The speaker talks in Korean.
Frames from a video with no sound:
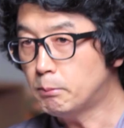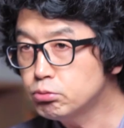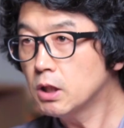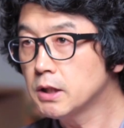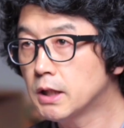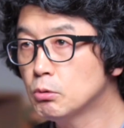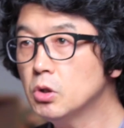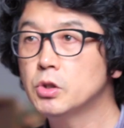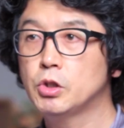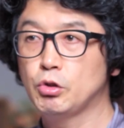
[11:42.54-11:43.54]
앞으로 가는 게
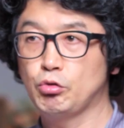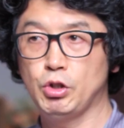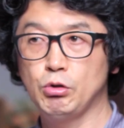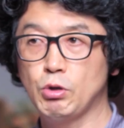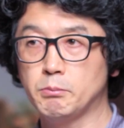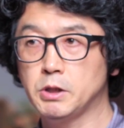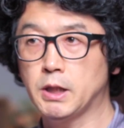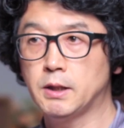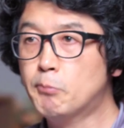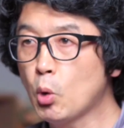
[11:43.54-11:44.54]
아니고요. 뒤로
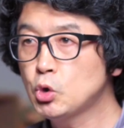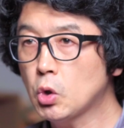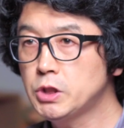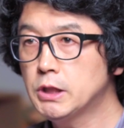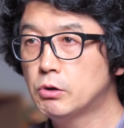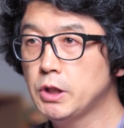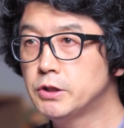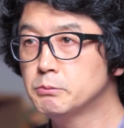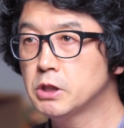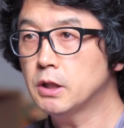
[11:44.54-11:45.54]
갑니다. 목적지가 어디에
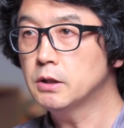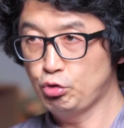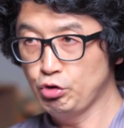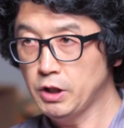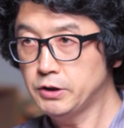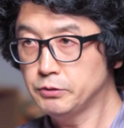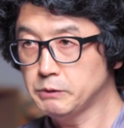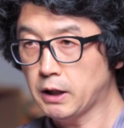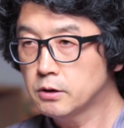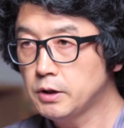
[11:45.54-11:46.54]
있습니까? 뒤에
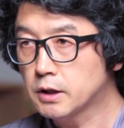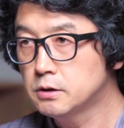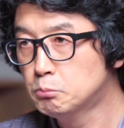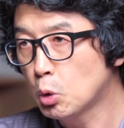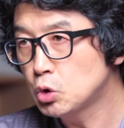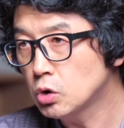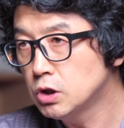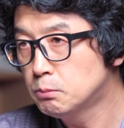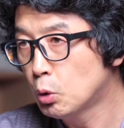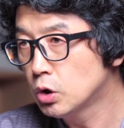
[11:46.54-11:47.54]
있습니다. 근데 그
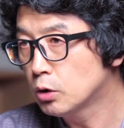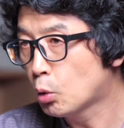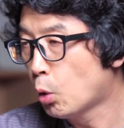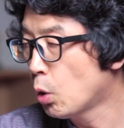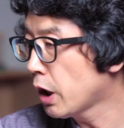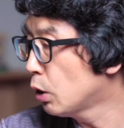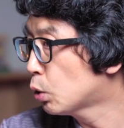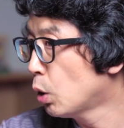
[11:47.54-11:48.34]
목적지를 보기 위해서 고개를